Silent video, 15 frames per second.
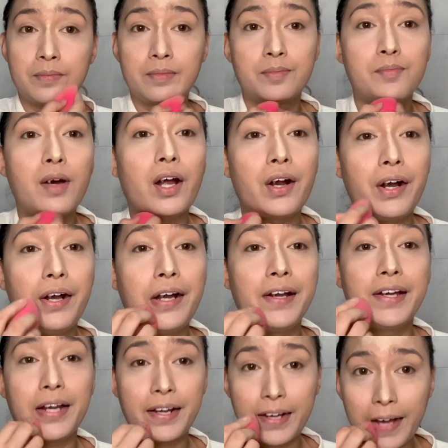
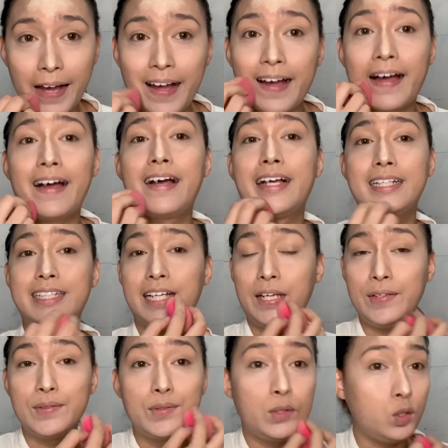maka-earn ka sa
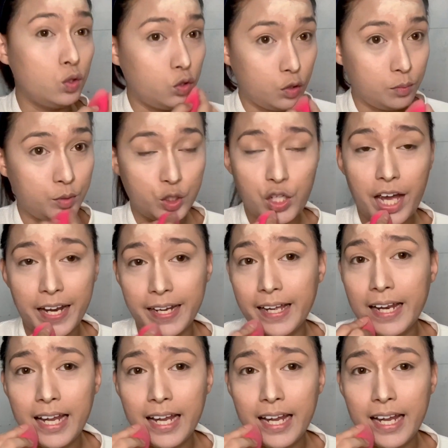iyong YouTube channel.